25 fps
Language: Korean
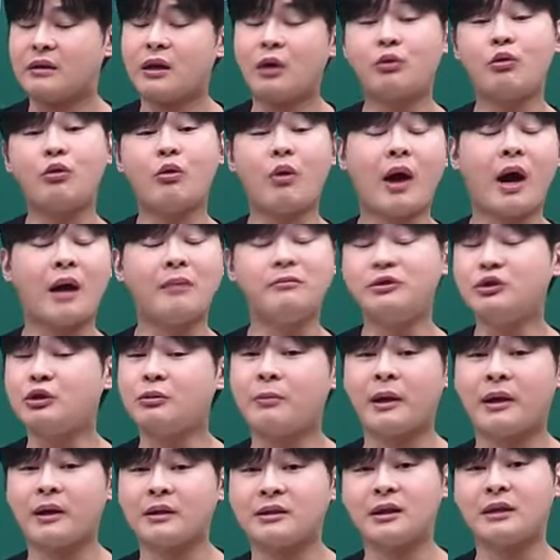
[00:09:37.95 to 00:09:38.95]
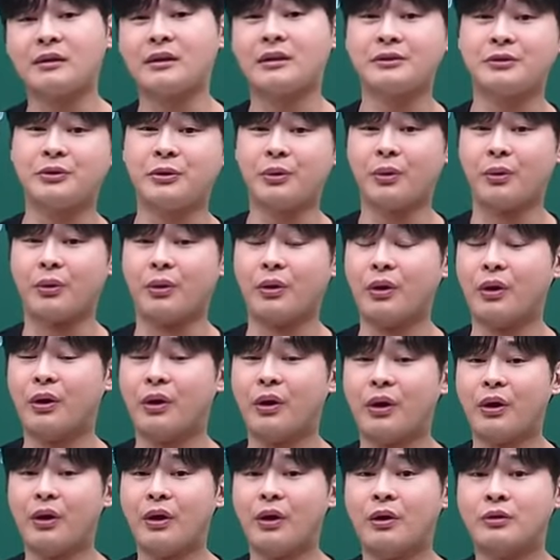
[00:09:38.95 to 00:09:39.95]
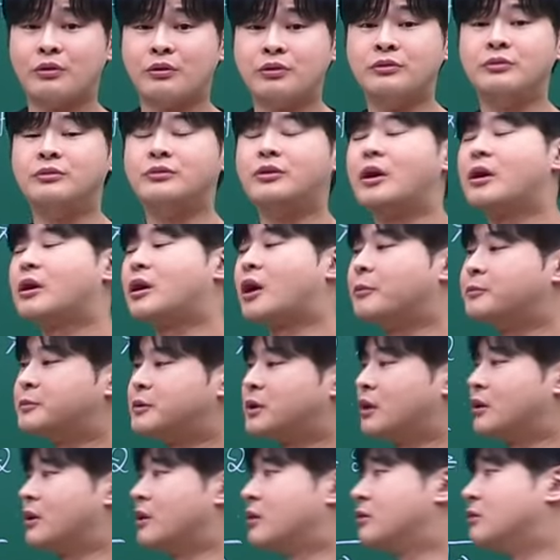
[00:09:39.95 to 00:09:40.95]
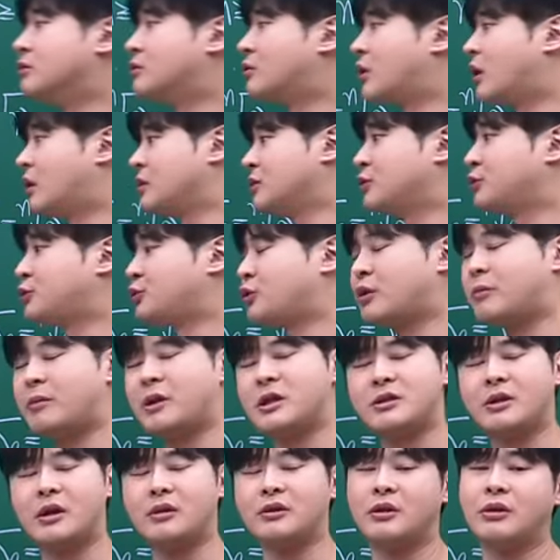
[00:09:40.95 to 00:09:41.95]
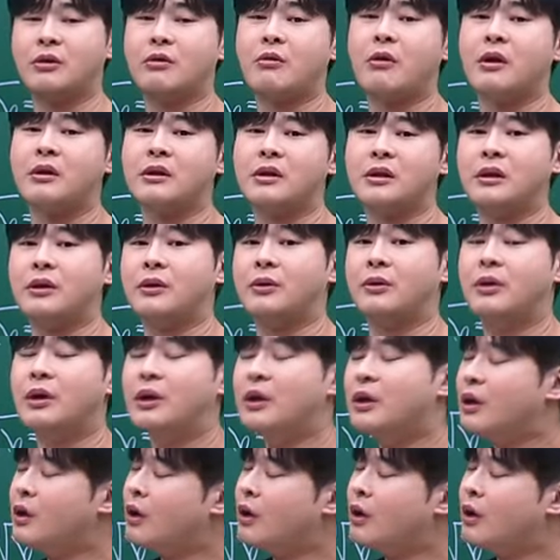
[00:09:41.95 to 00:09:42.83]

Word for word: 라고 아무도 말하지 않았어. 근데 갑자기 극한이 수렴하지 않는 거 아니에요?